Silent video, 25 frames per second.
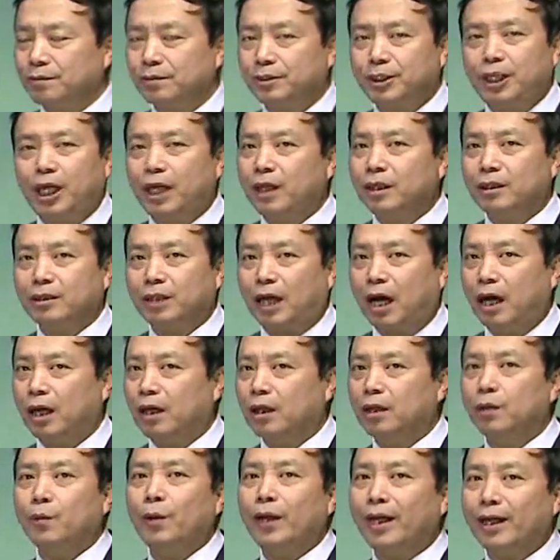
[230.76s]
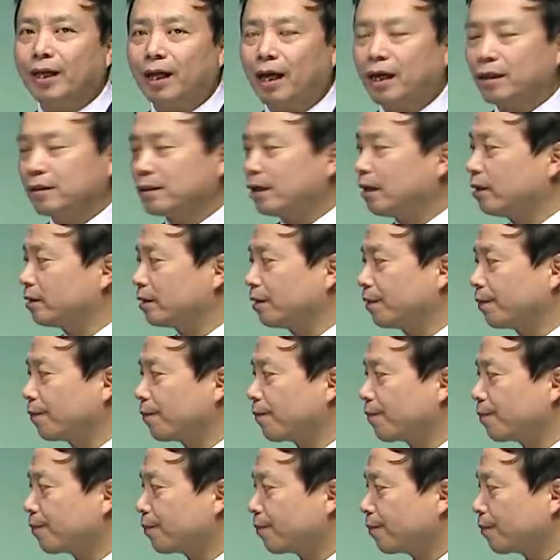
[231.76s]
经常会考到的，
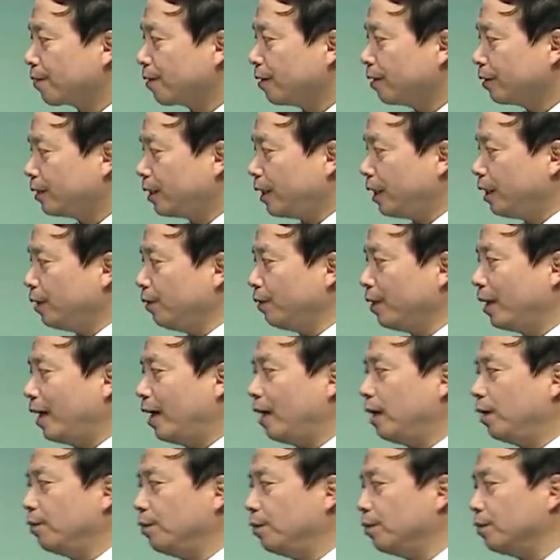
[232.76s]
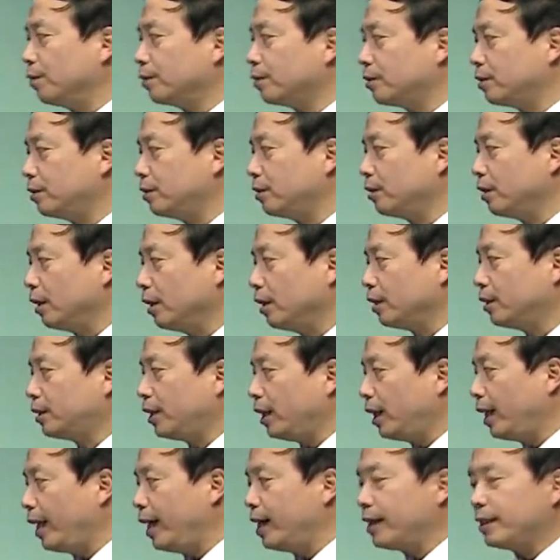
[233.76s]
提供劳务，
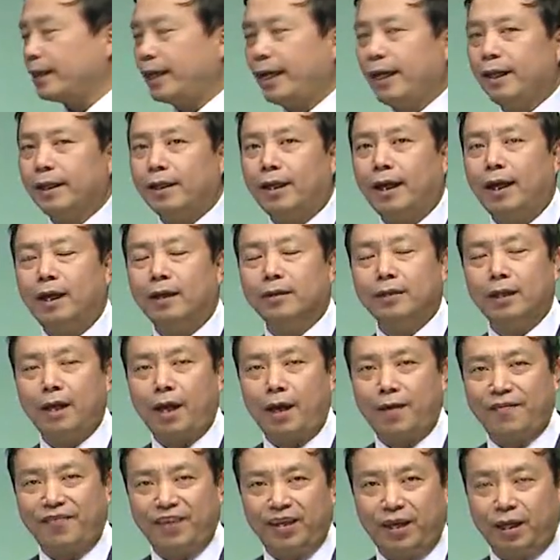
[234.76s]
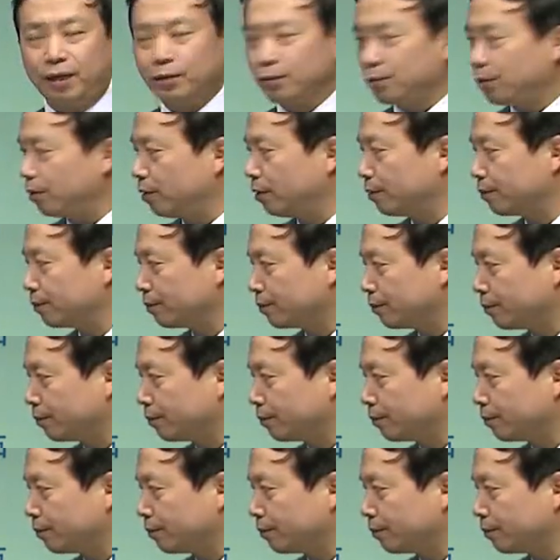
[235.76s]
这两年考的也非常多。